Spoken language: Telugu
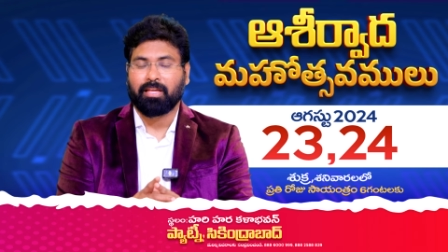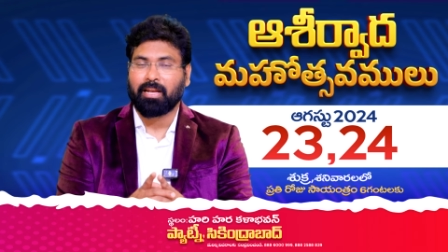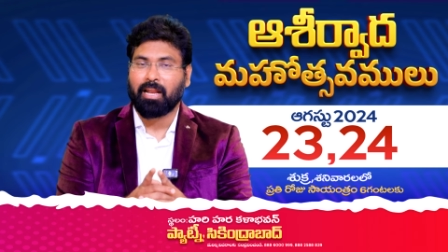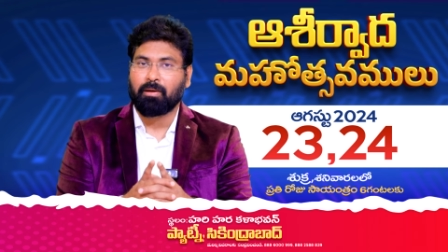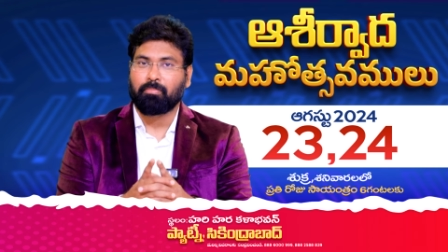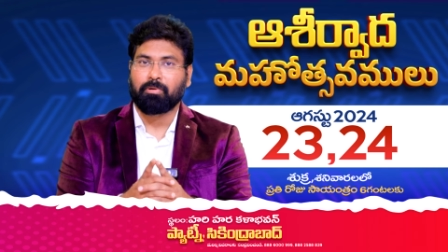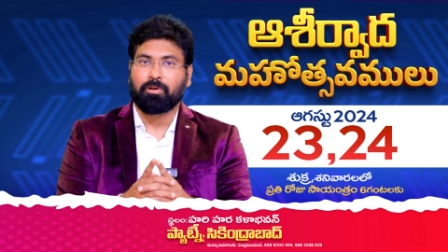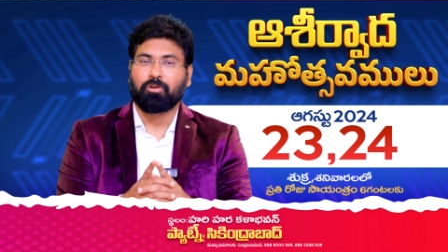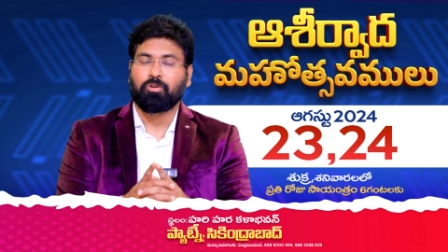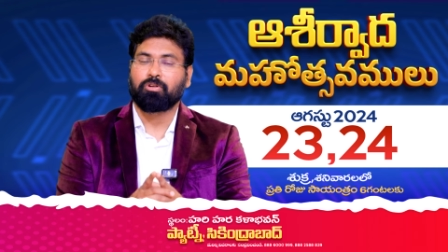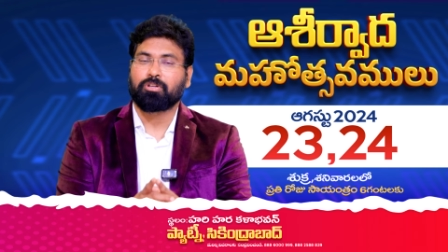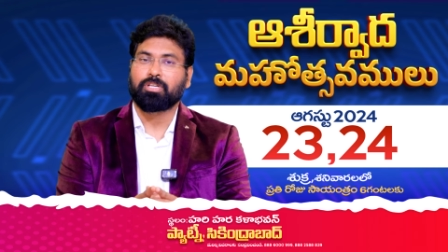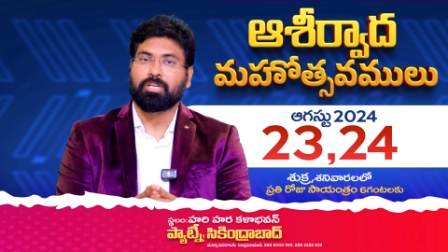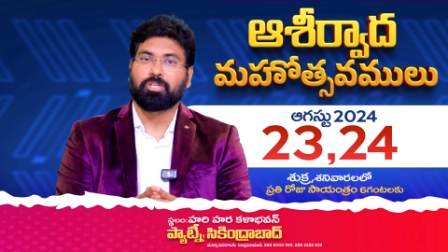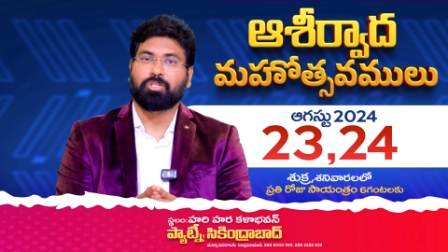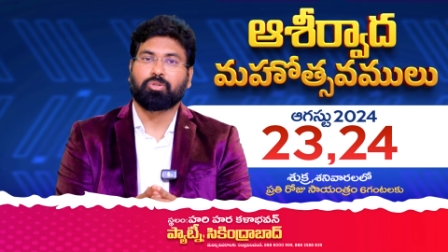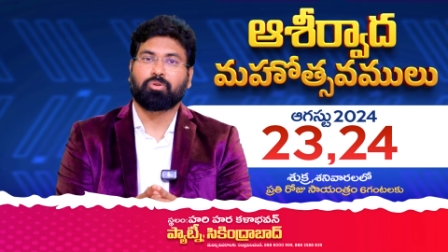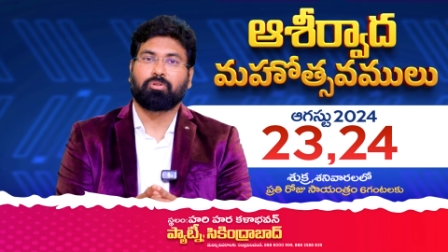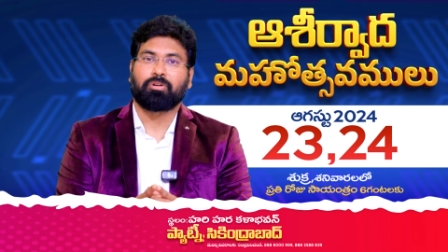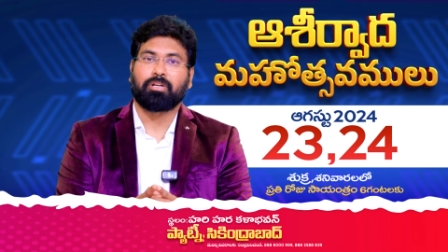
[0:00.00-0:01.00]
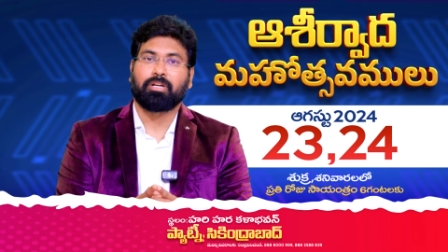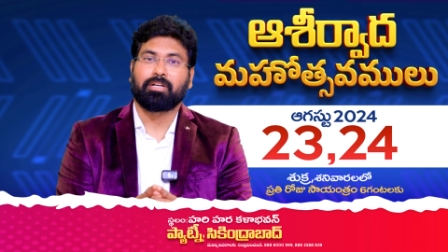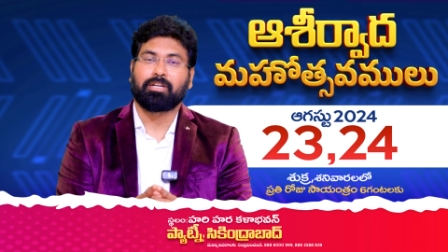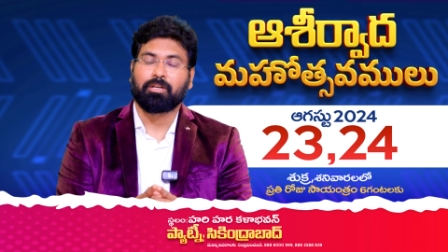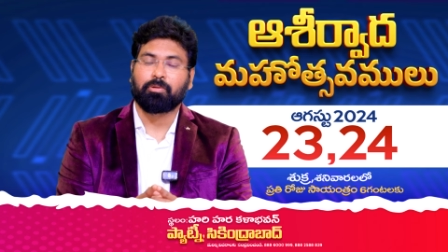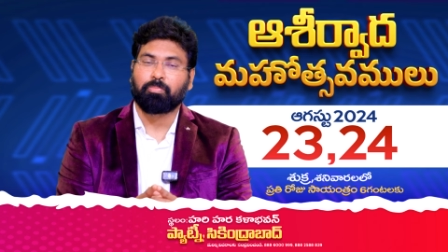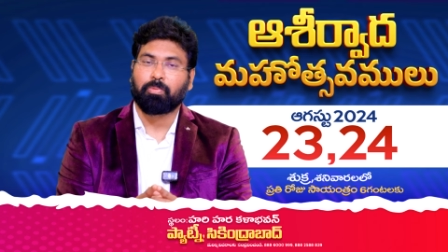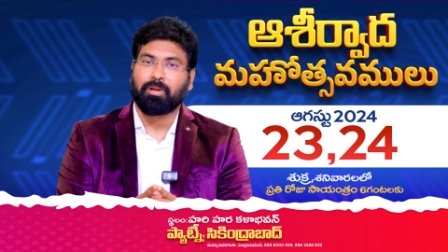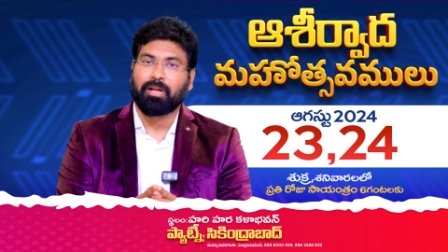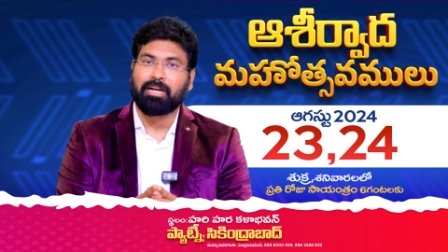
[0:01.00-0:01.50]
ఈ నెంబర్ నోట్ చేసుకోండి
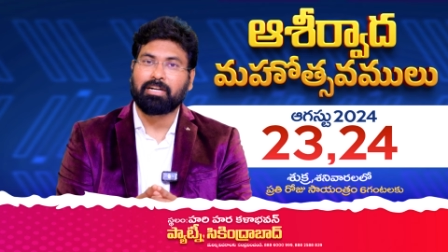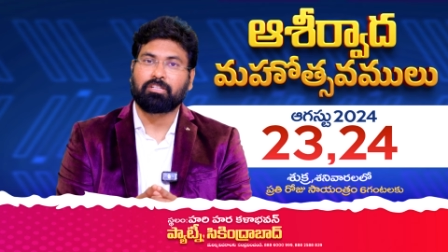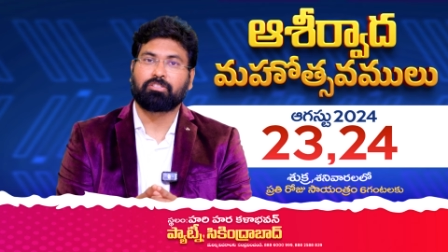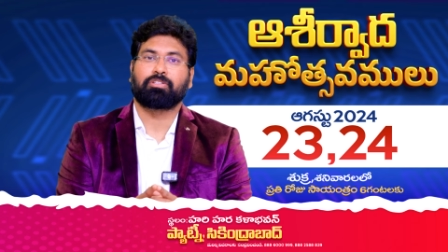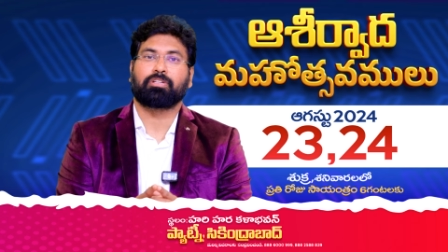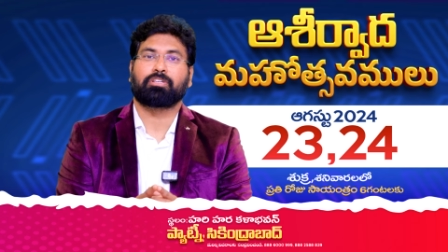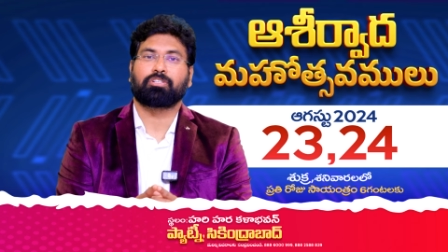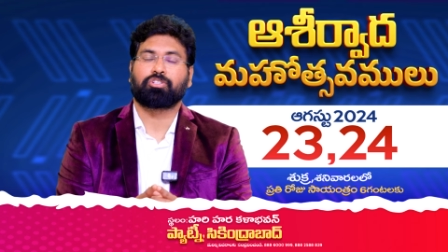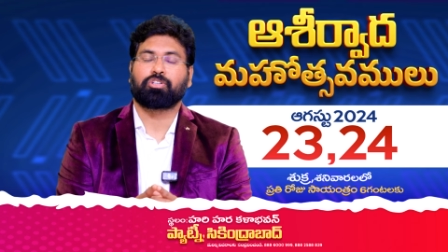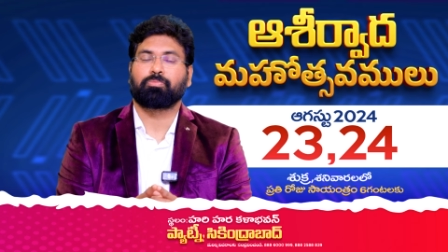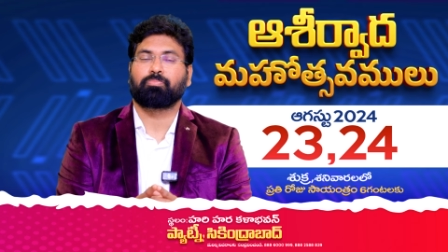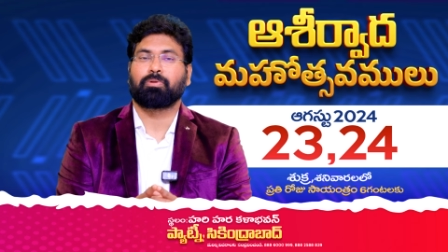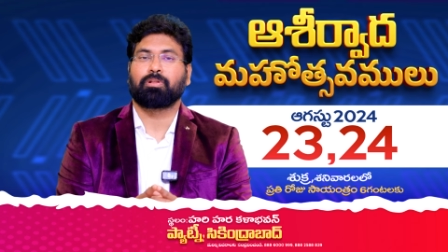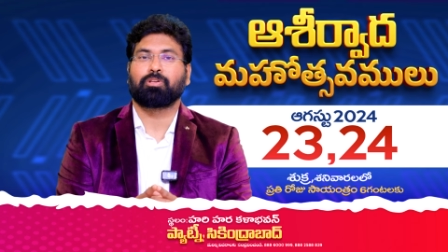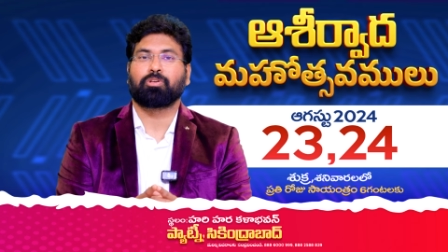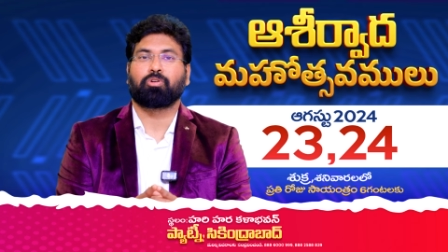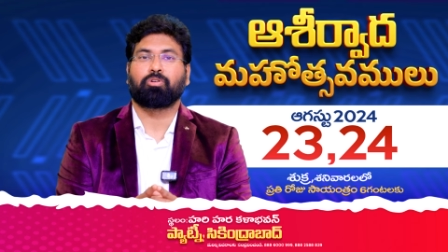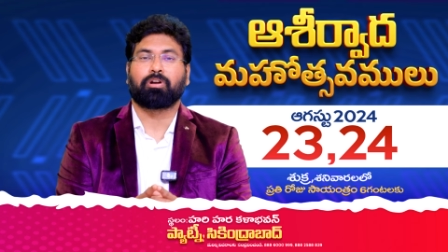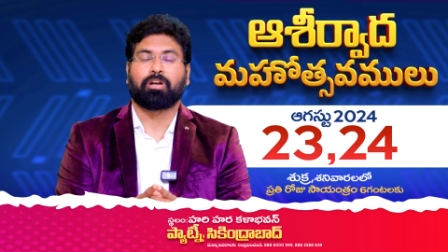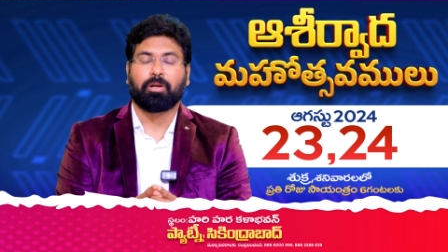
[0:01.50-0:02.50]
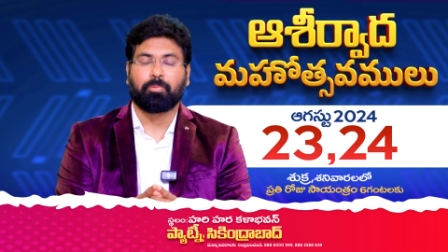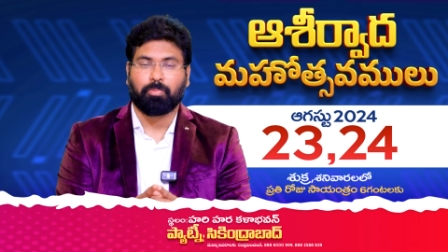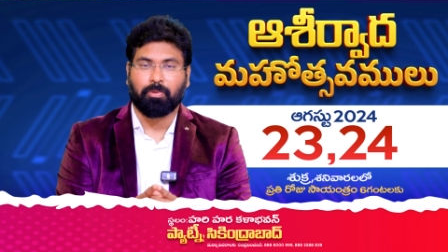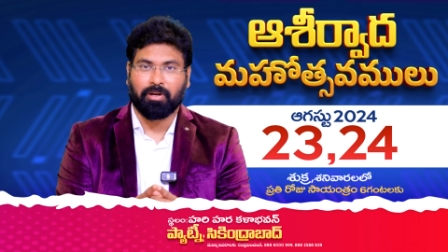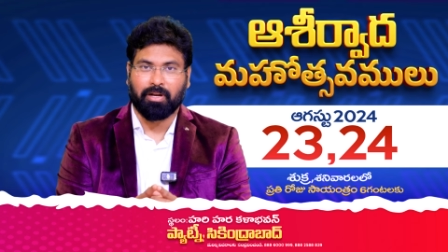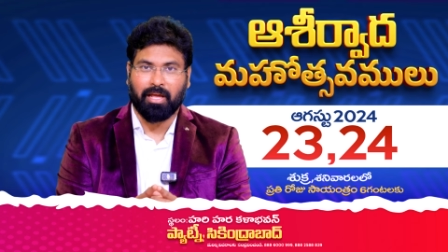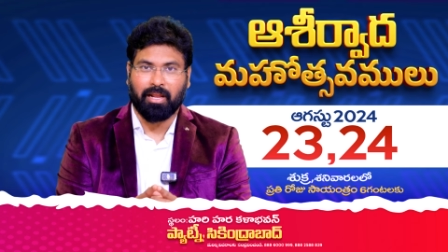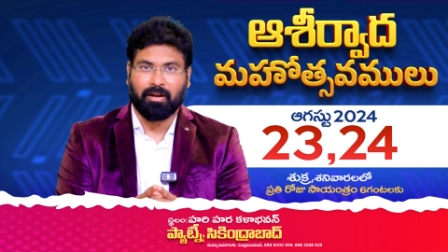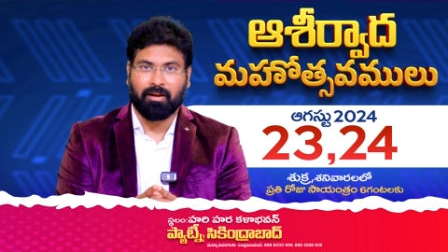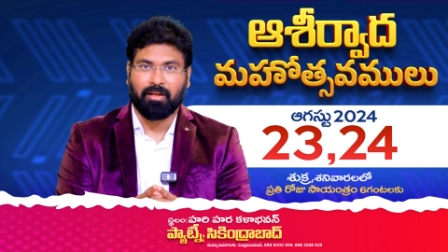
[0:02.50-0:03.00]
ట్రిపుల్ ఎయిట్ సిక్స్ ట్రిపుల్ జీరో
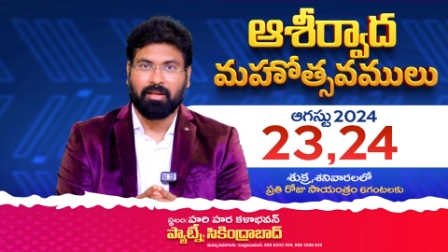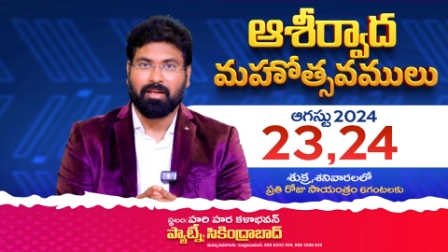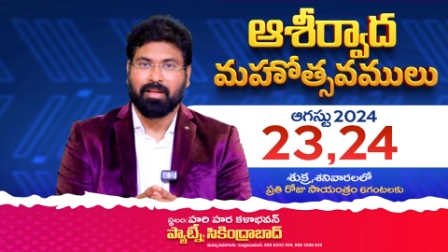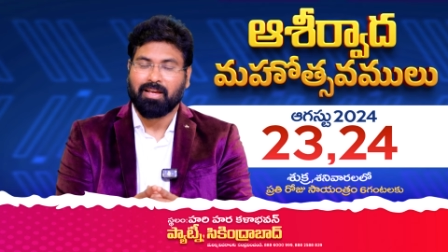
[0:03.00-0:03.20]
ట్రిపుల్ నైన్